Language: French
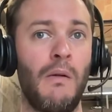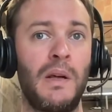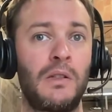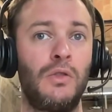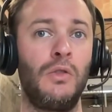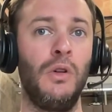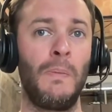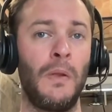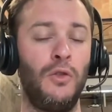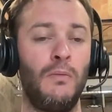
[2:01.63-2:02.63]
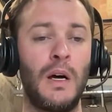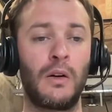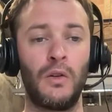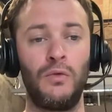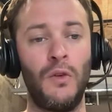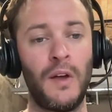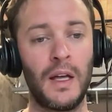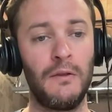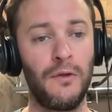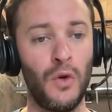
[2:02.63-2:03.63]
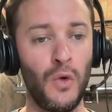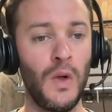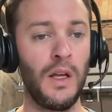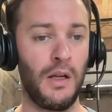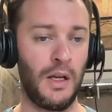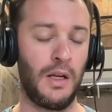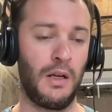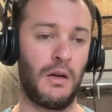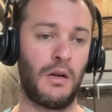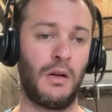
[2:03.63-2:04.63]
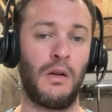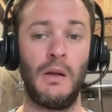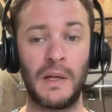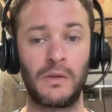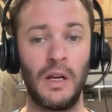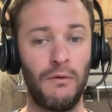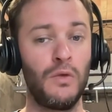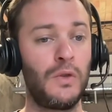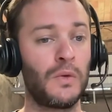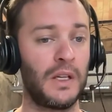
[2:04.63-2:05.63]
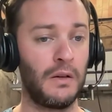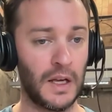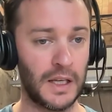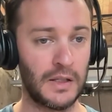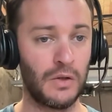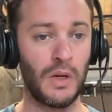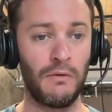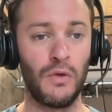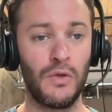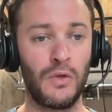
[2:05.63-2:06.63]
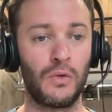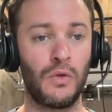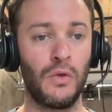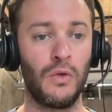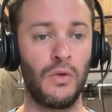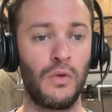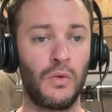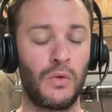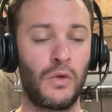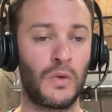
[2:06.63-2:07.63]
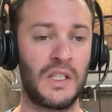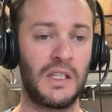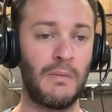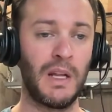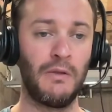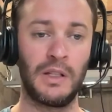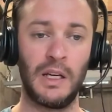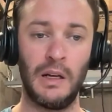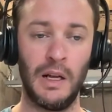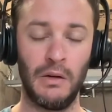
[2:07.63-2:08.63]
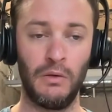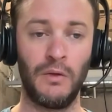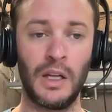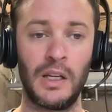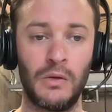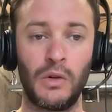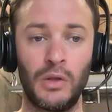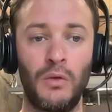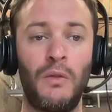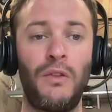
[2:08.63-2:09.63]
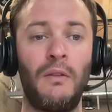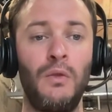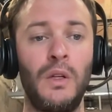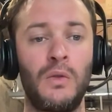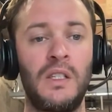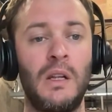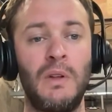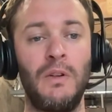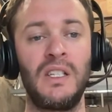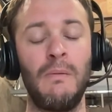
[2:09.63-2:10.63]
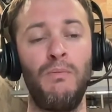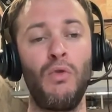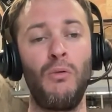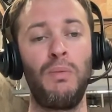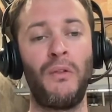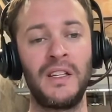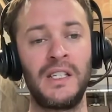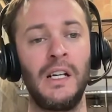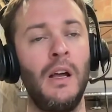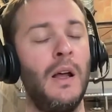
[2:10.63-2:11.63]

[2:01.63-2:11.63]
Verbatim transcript: parce que demain quand tu veux faire évoluer et parce que l'évolution, c'est une vraie question. L'évolution de, ton, de, ton, système d'event est, une vraie question. Quand tu veux faire évoluer ton système d'event, c'est beaucoup plus facile